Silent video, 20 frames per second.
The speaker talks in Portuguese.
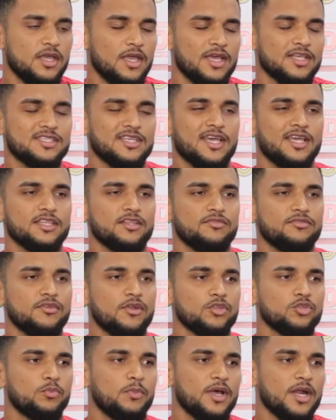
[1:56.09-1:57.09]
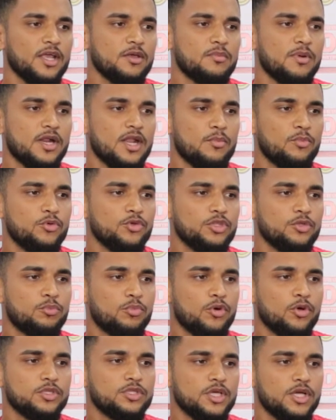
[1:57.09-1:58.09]
Essa reta final do Paraibano é muito
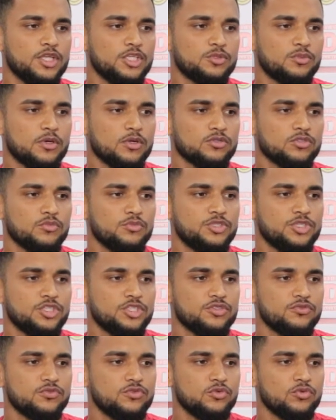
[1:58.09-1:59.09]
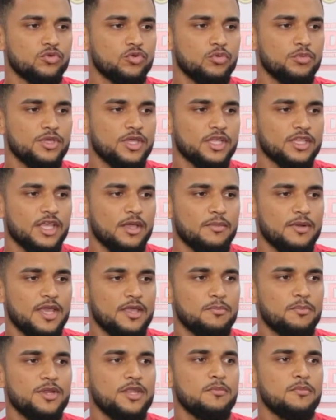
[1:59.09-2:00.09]
importante para os objetivos do clube, que é terminar
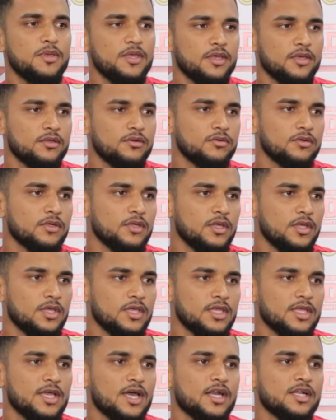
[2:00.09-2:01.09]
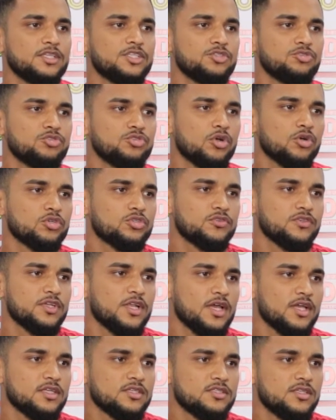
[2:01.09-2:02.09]
em primeiro e garantir os jogos
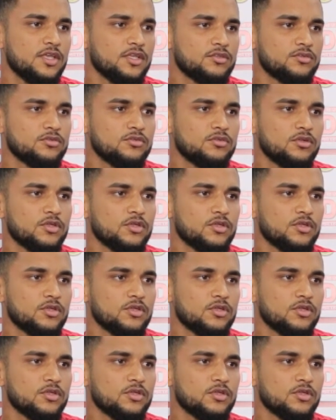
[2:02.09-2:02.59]
finais dentro do